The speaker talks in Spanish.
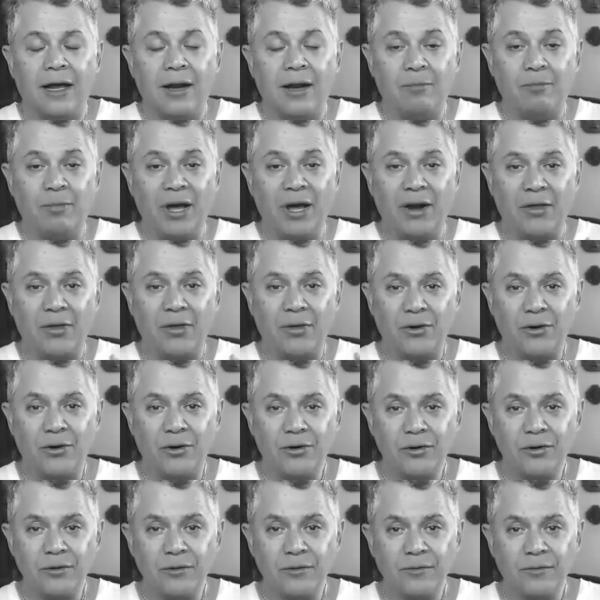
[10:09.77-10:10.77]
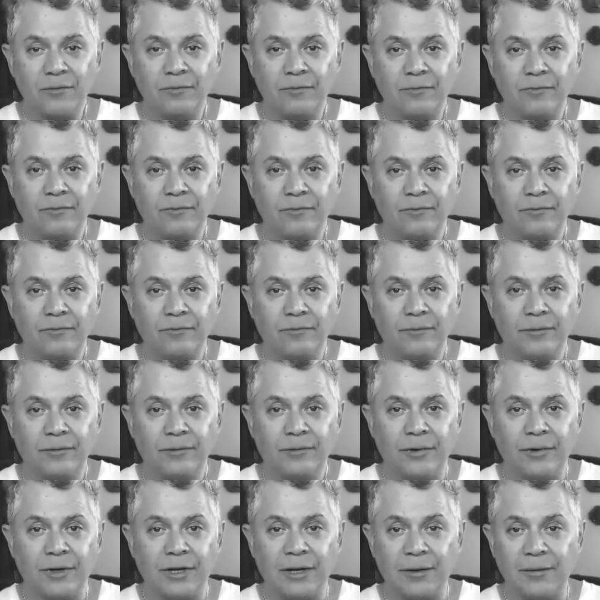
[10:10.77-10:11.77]
El perdón
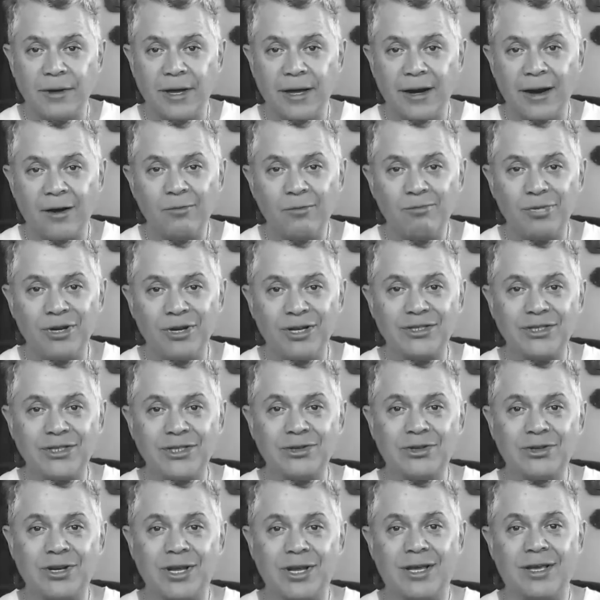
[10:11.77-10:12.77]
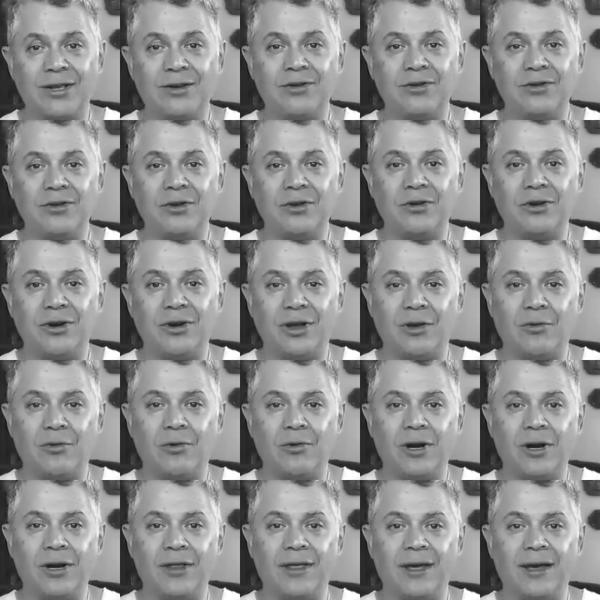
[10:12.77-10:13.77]
libera a un prisionero y nos
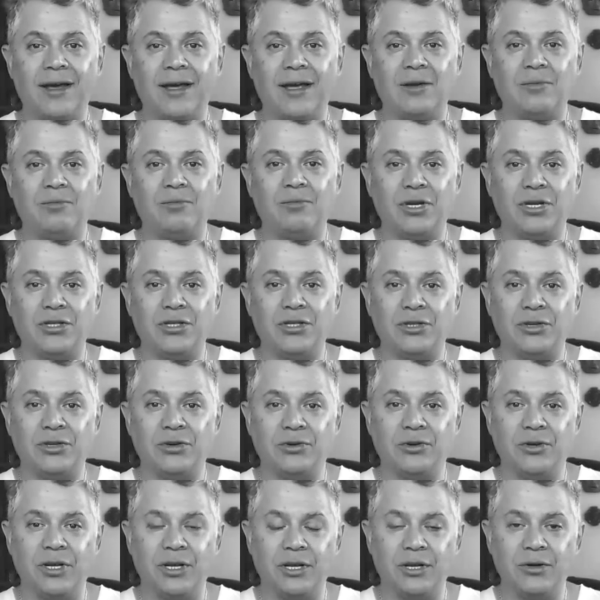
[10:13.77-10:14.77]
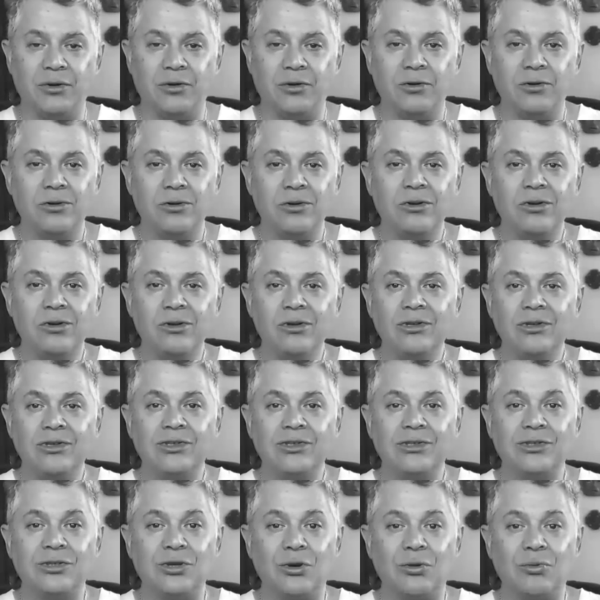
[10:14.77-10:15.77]
recuerda que el prisionero
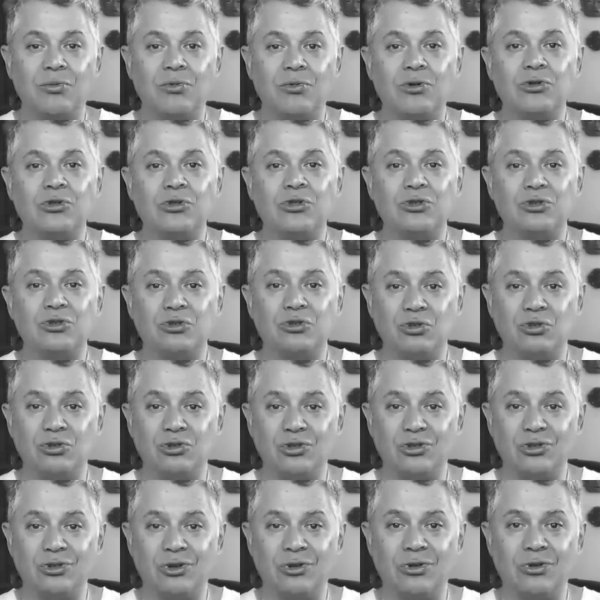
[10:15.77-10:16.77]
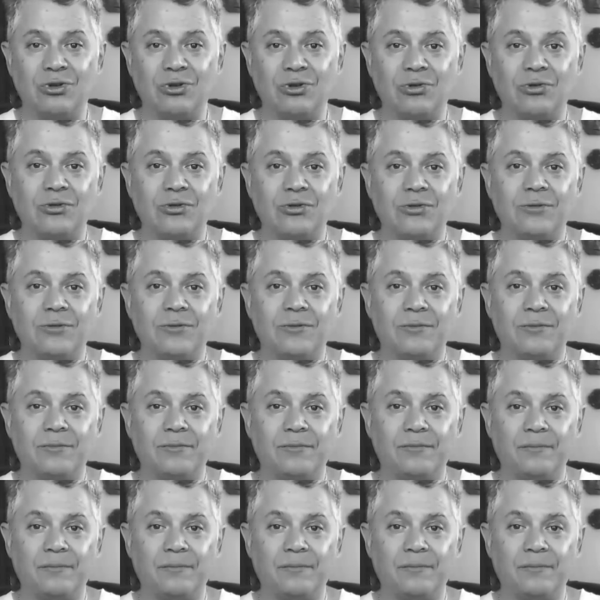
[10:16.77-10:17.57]
somos nosotros.